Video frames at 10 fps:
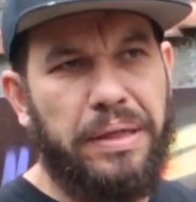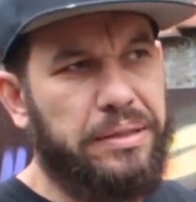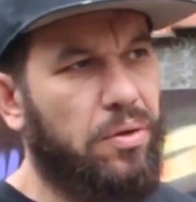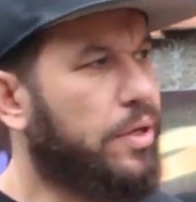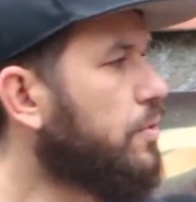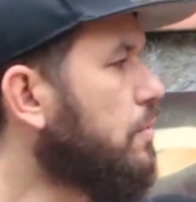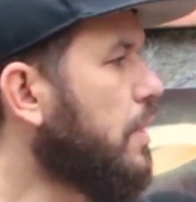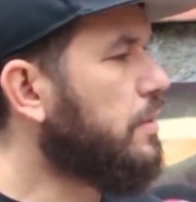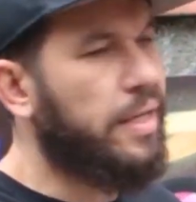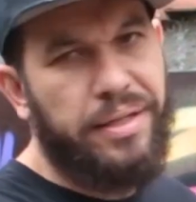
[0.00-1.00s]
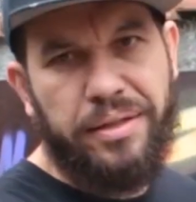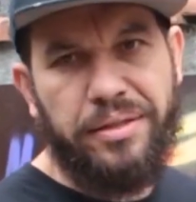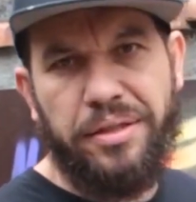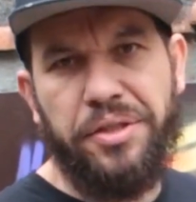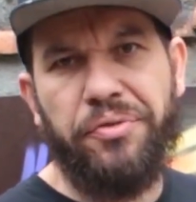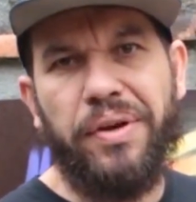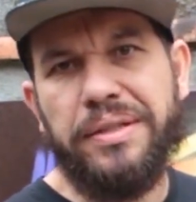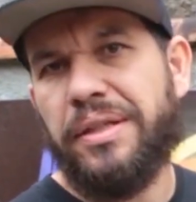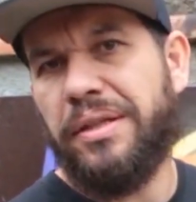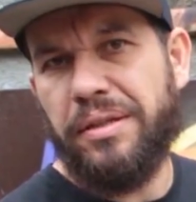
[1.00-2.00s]
Mas lógico, as técnicas que a gente
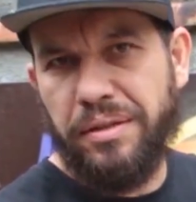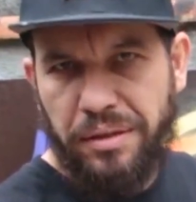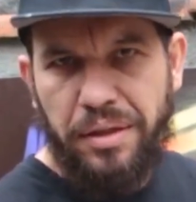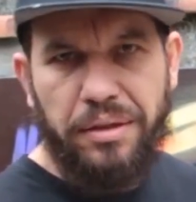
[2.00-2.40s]
faz aqui